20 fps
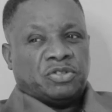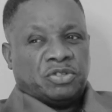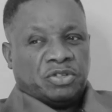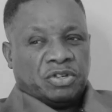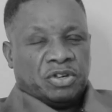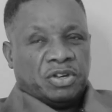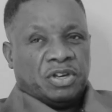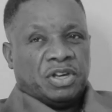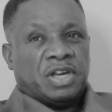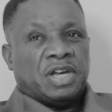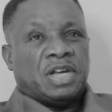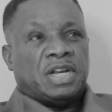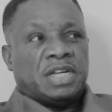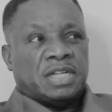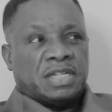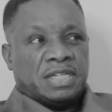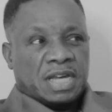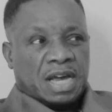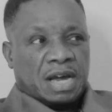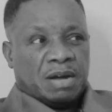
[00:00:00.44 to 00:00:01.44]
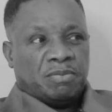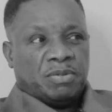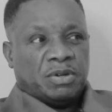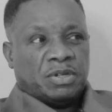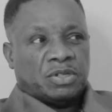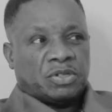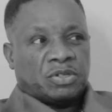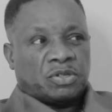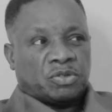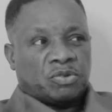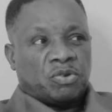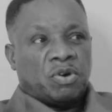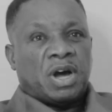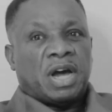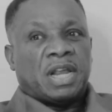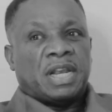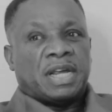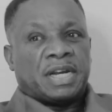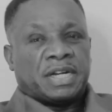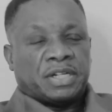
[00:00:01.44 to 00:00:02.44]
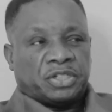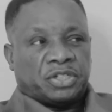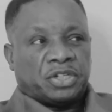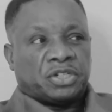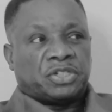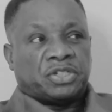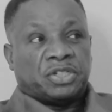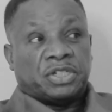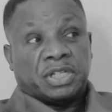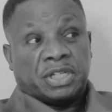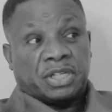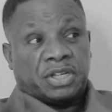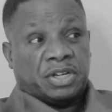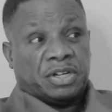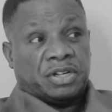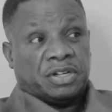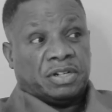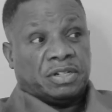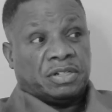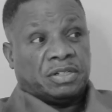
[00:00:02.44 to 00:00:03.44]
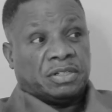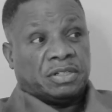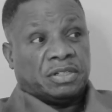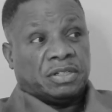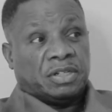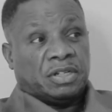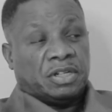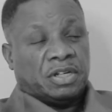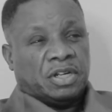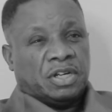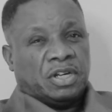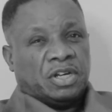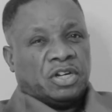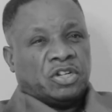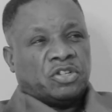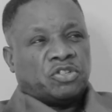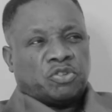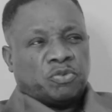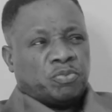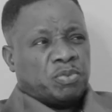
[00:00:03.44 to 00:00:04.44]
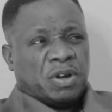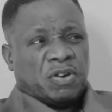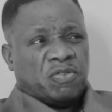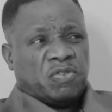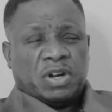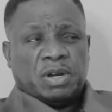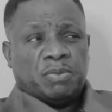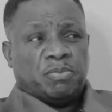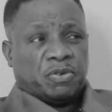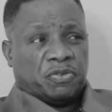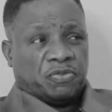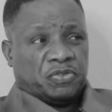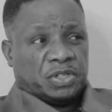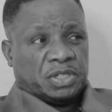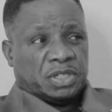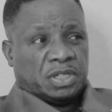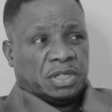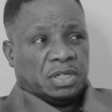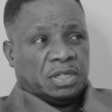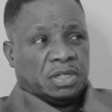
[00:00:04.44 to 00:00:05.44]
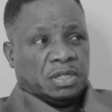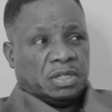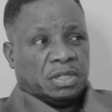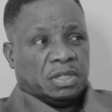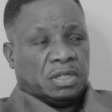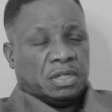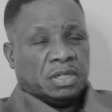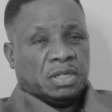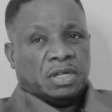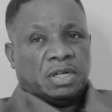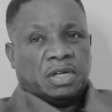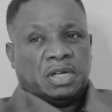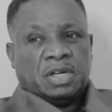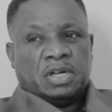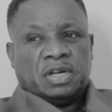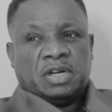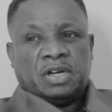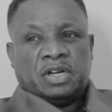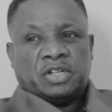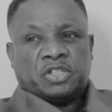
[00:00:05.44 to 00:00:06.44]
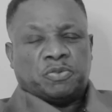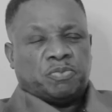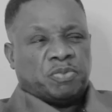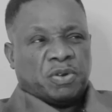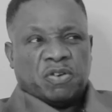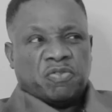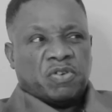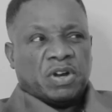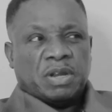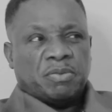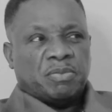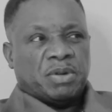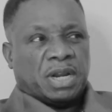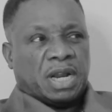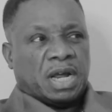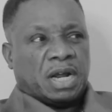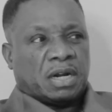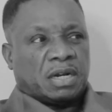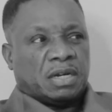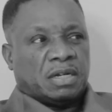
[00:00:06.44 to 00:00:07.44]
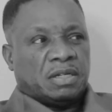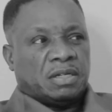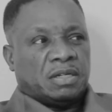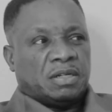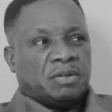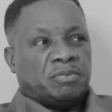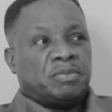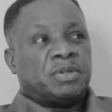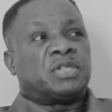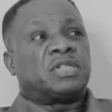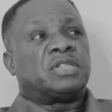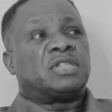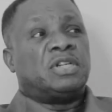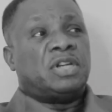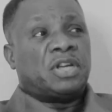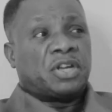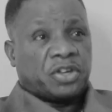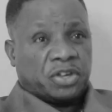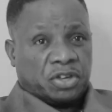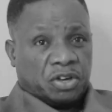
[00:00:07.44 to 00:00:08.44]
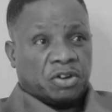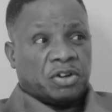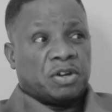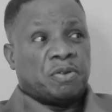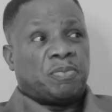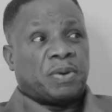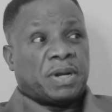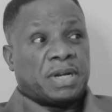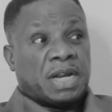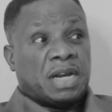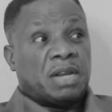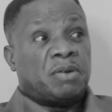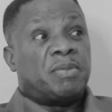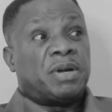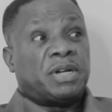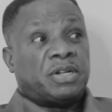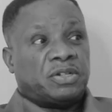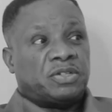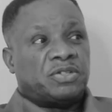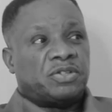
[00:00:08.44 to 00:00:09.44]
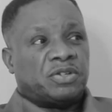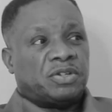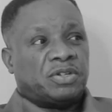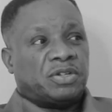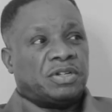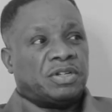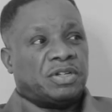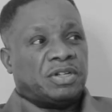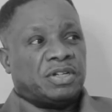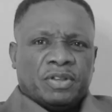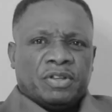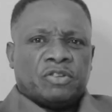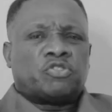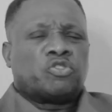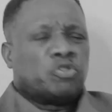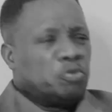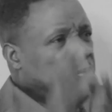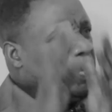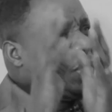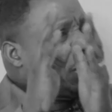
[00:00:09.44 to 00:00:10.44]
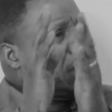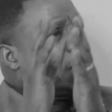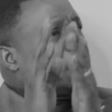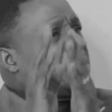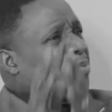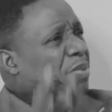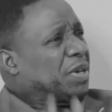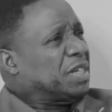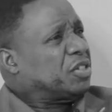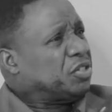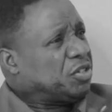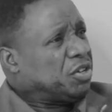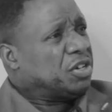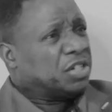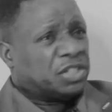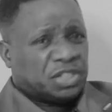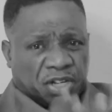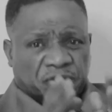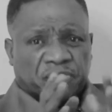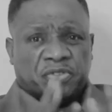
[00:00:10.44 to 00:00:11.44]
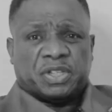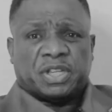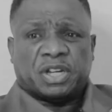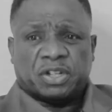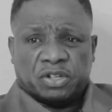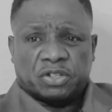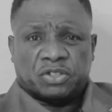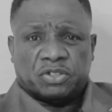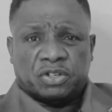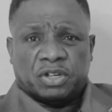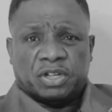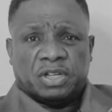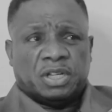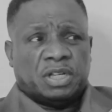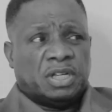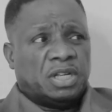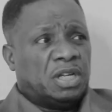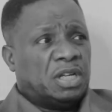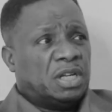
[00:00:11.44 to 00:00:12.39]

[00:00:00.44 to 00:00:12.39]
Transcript: Dieu et le diable sont à la recherche du cœur. Tu peux avoir les prophéties, euh, tu peux avoir les miracles, mais si le cœur n'est pas dans les mains de Dieu, tu peux être pasteur, serviteur de Dieu,